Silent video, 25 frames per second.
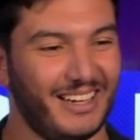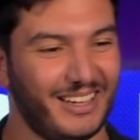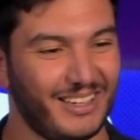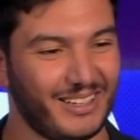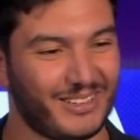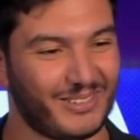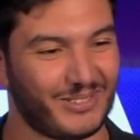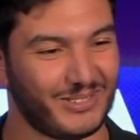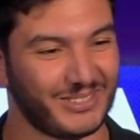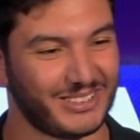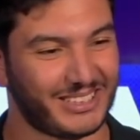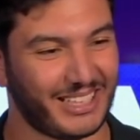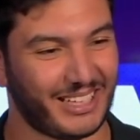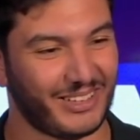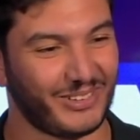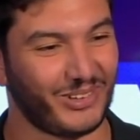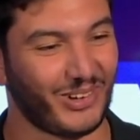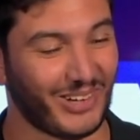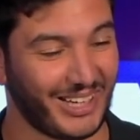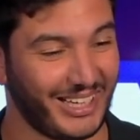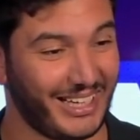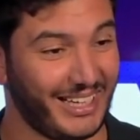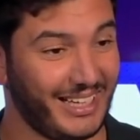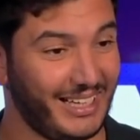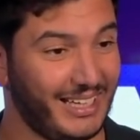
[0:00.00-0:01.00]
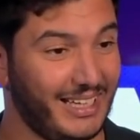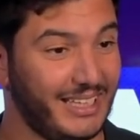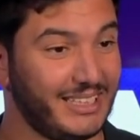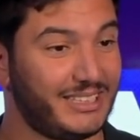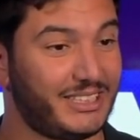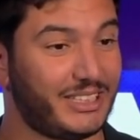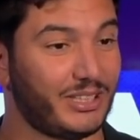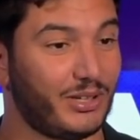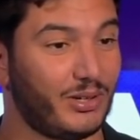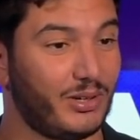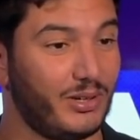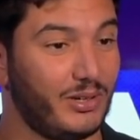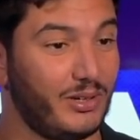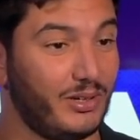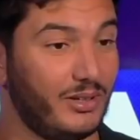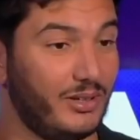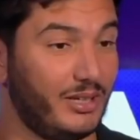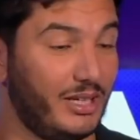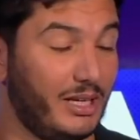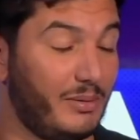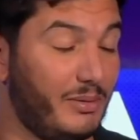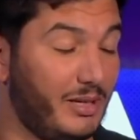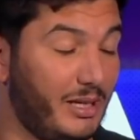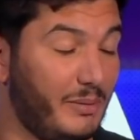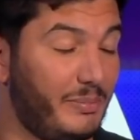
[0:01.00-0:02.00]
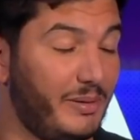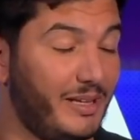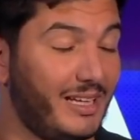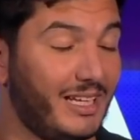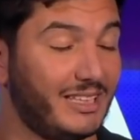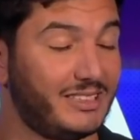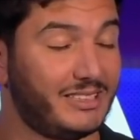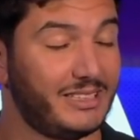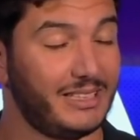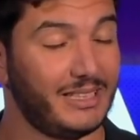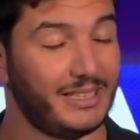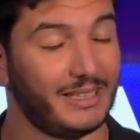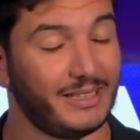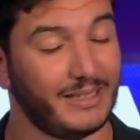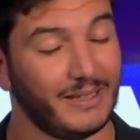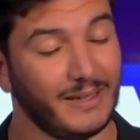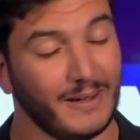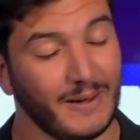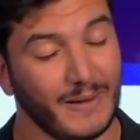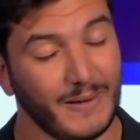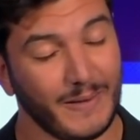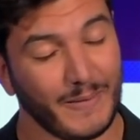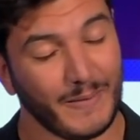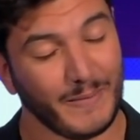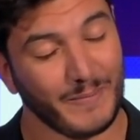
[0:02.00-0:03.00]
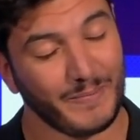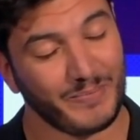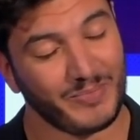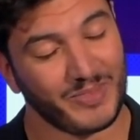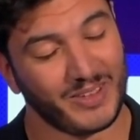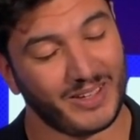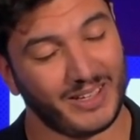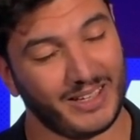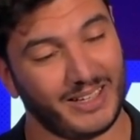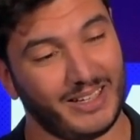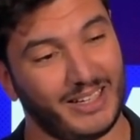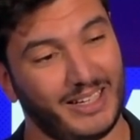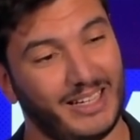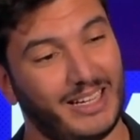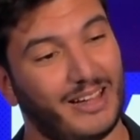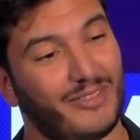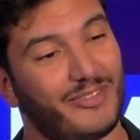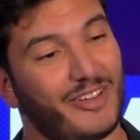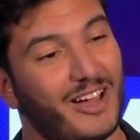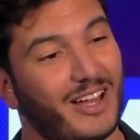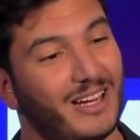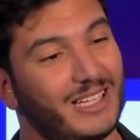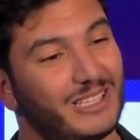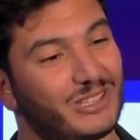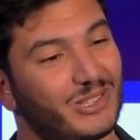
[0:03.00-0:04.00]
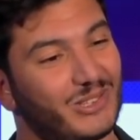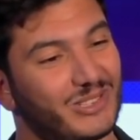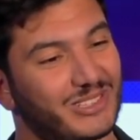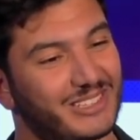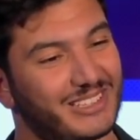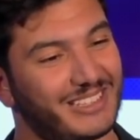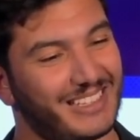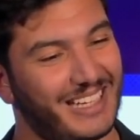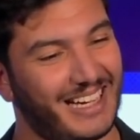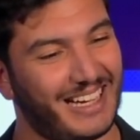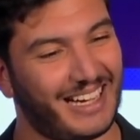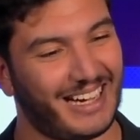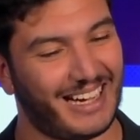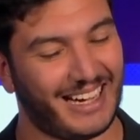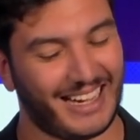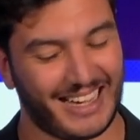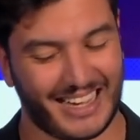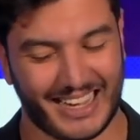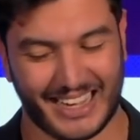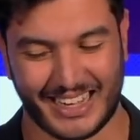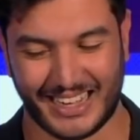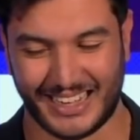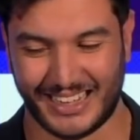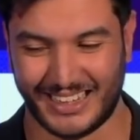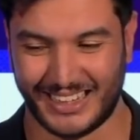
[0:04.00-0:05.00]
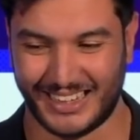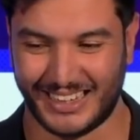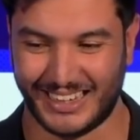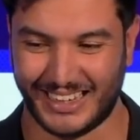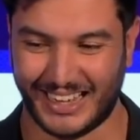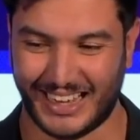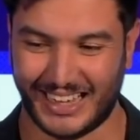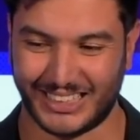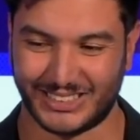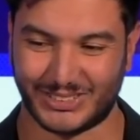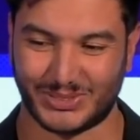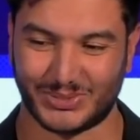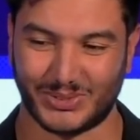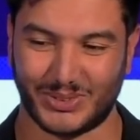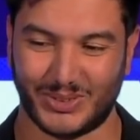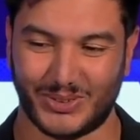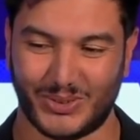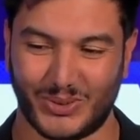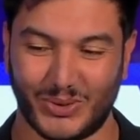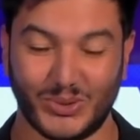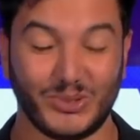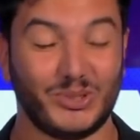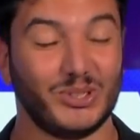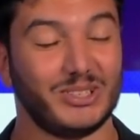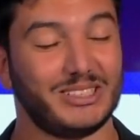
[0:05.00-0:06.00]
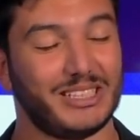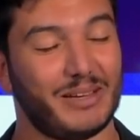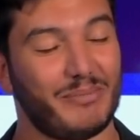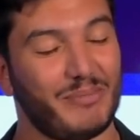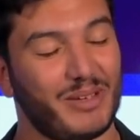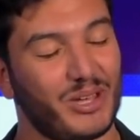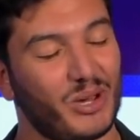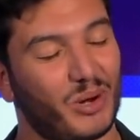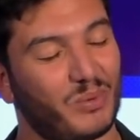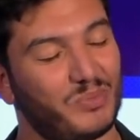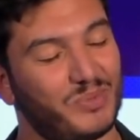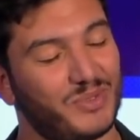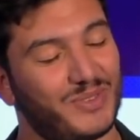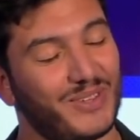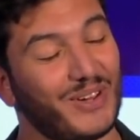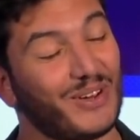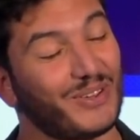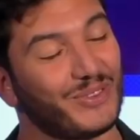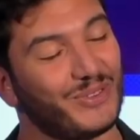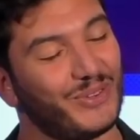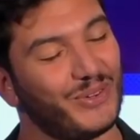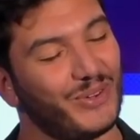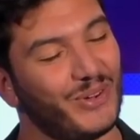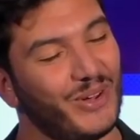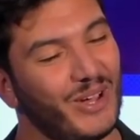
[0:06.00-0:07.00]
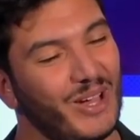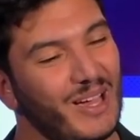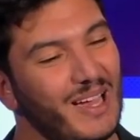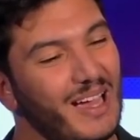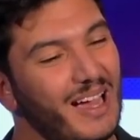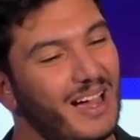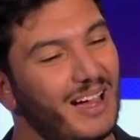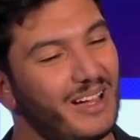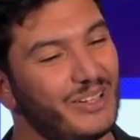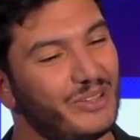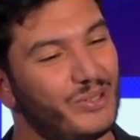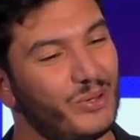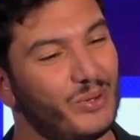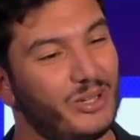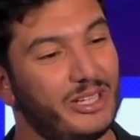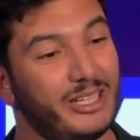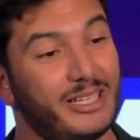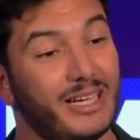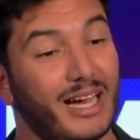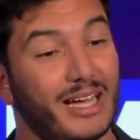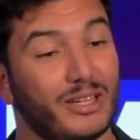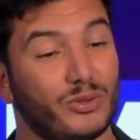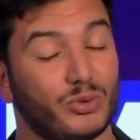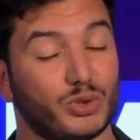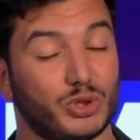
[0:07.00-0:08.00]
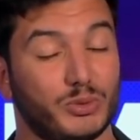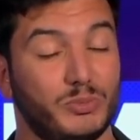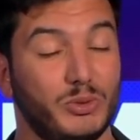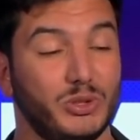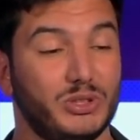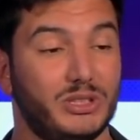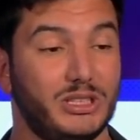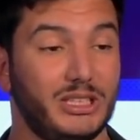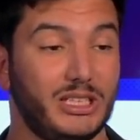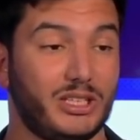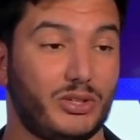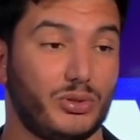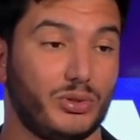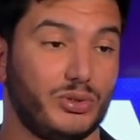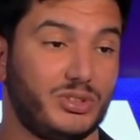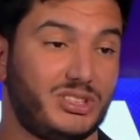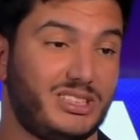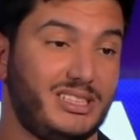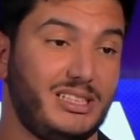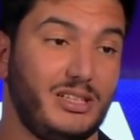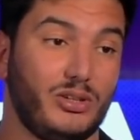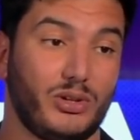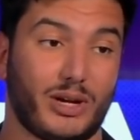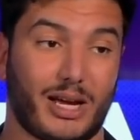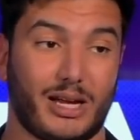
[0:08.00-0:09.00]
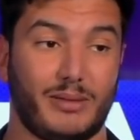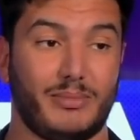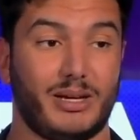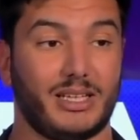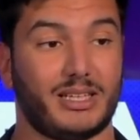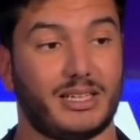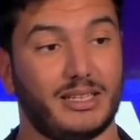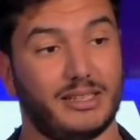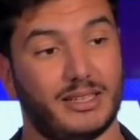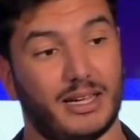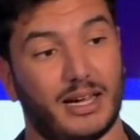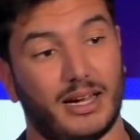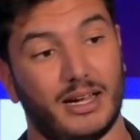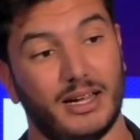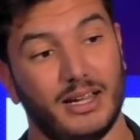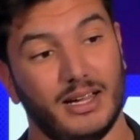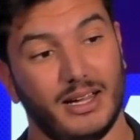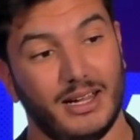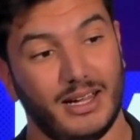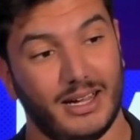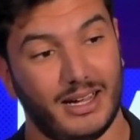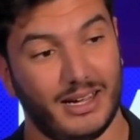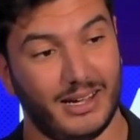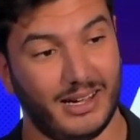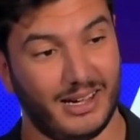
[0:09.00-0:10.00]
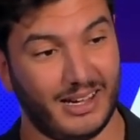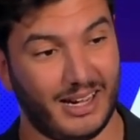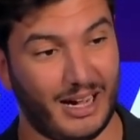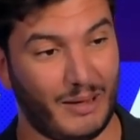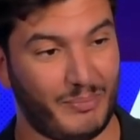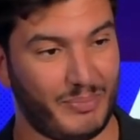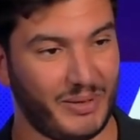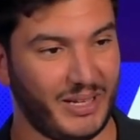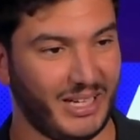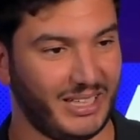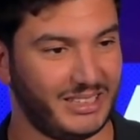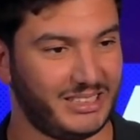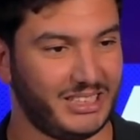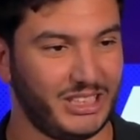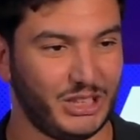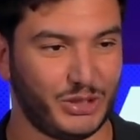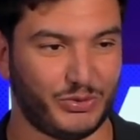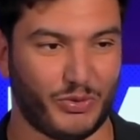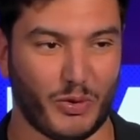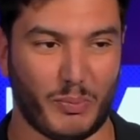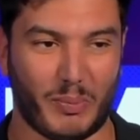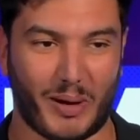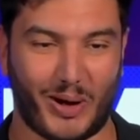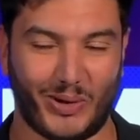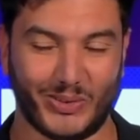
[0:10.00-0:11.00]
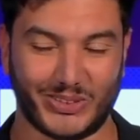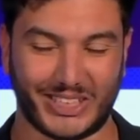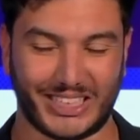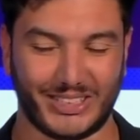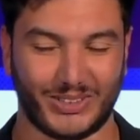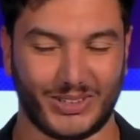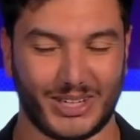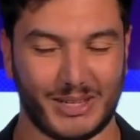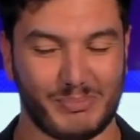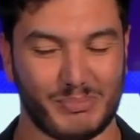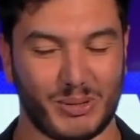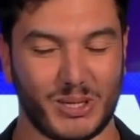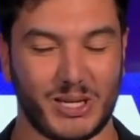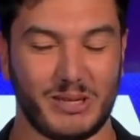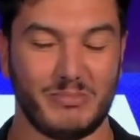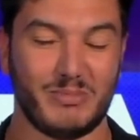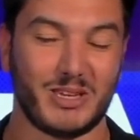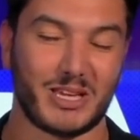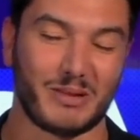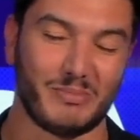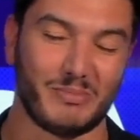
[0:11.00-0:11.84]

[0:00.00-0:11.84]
concernant les, les tirs, les, Il a fait allégeance. Et, il a fait allégeance mm, à, mm, mm. au deuxième meilleur buteur de, de Liga. dont je me dis que si le Real Madrid a un pénalty, je ne veux pas rentrer dans les polémiques,